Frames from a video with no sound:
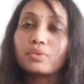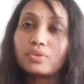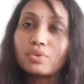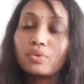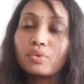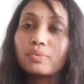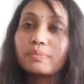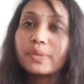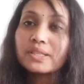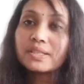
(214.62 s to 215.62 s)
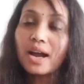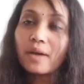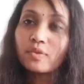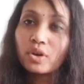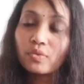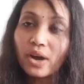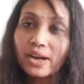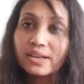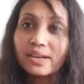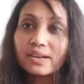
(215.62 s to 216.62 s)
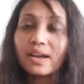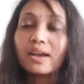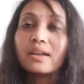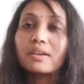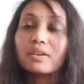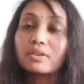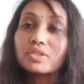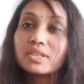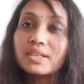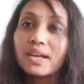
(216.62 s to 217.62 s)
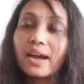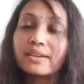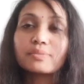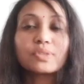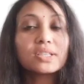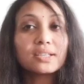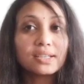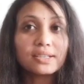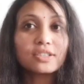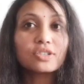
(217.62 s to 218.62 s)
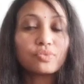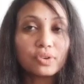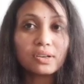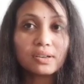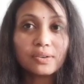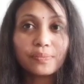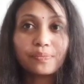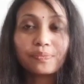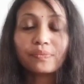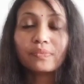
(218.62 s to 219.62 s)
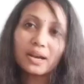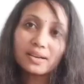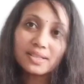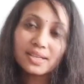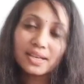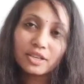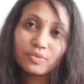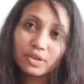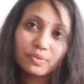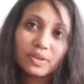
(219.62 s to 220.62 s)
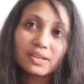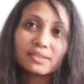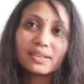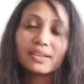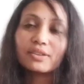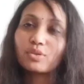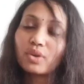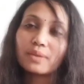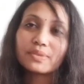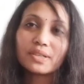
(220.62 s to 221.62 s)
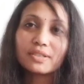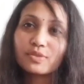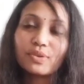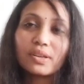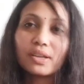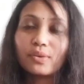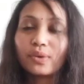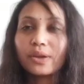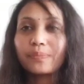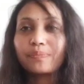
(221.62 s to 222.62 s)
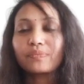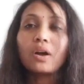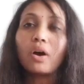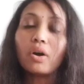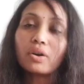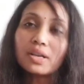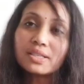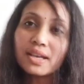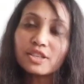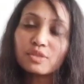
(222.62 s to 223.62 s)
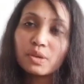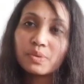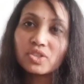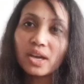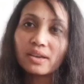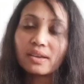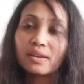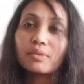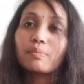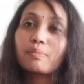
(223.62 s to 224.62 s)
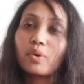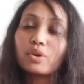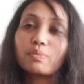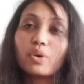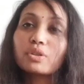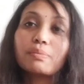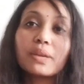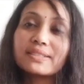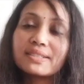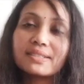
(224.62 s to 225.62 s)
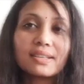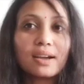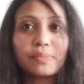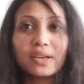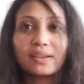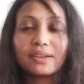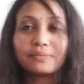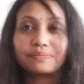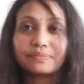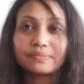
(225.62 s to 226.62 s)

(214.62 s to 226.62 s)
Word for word: दोस्तों बस आपको अवॉइड करना है लग्जरी आइटम से रिलेटेड वर्क पार्लर से रिलेटेड वर्क भी करते हैं तो आप सक्सेसफुल नहीं होंगे ऑकल्ट साइंस में भी जाएंगे बहुत बहुत ब्लेसिंग्स है आपके लिए